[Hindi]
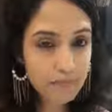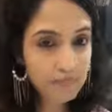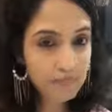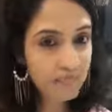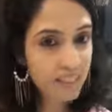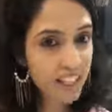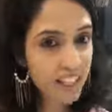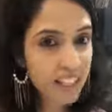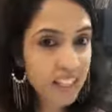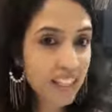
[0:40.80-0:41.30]

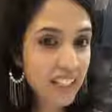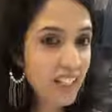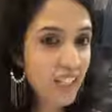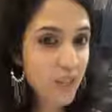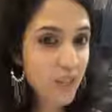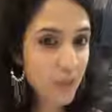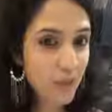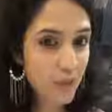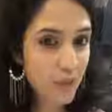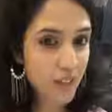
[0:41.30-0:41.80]
कि
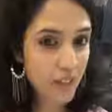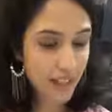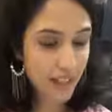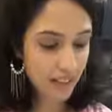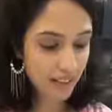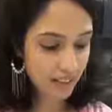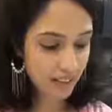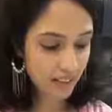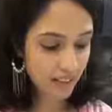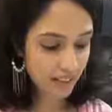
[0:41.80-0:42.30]
कलेश हो
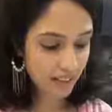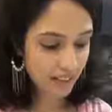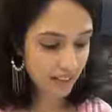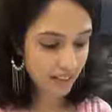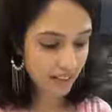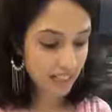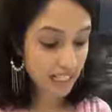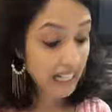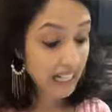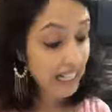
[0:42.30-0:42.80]

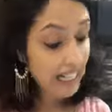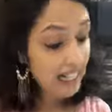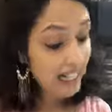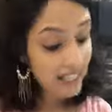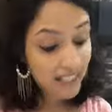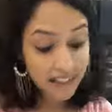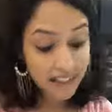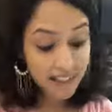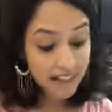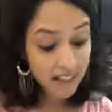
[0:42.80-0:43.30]
जाए
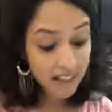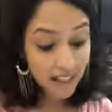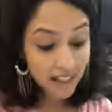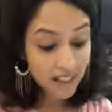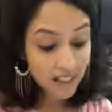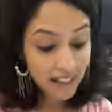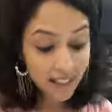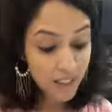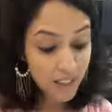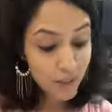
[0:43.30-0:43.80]
इस तरह
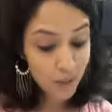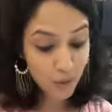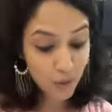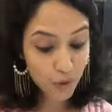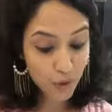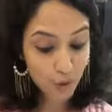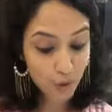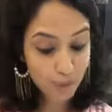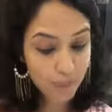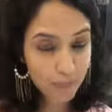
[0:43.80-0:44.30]
ना सोचो
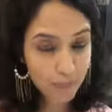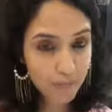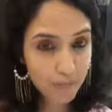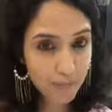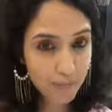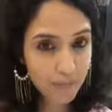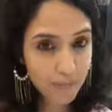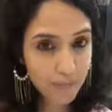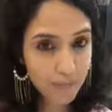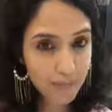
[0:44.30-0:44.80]

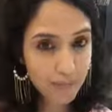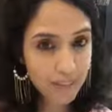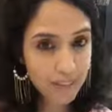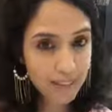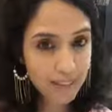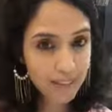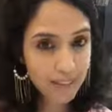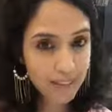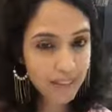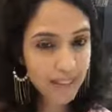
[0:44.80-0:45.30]

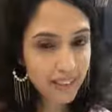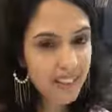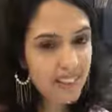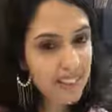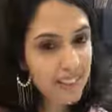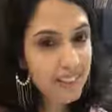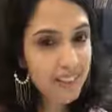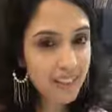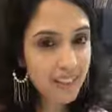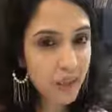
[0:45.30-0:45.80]
कि
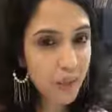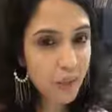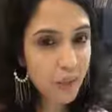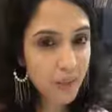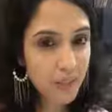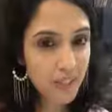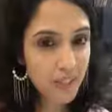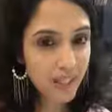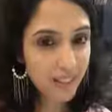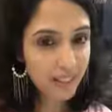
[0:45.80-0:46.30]
चिंता हो
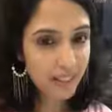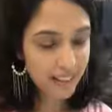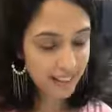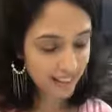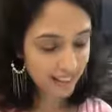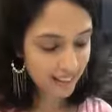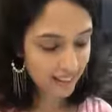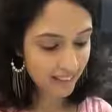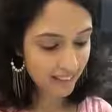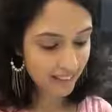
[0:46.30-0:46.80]
जाए
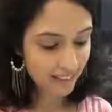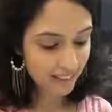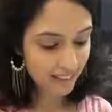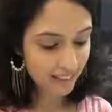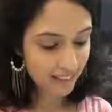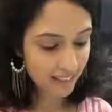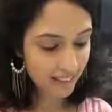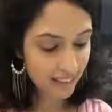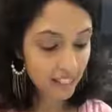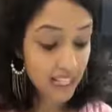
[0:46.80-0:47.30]

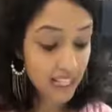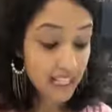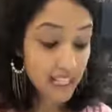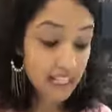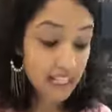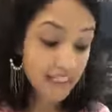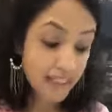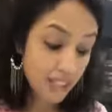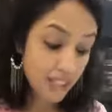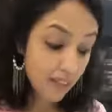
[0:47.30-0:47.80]

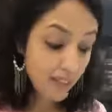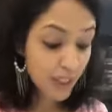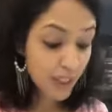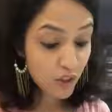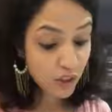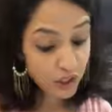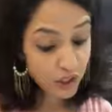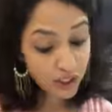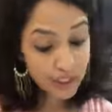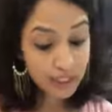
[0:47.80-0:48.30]
सेवा
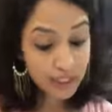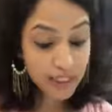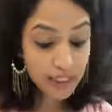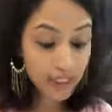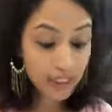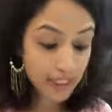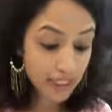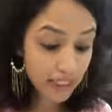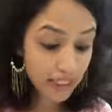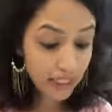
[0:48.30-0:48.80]
जितनी
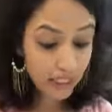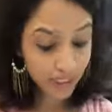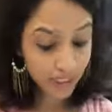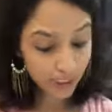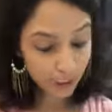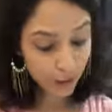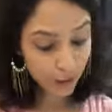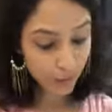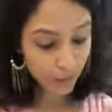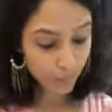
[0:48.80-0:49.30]
करनी है
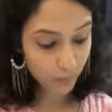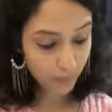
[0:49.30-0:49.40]
कर लो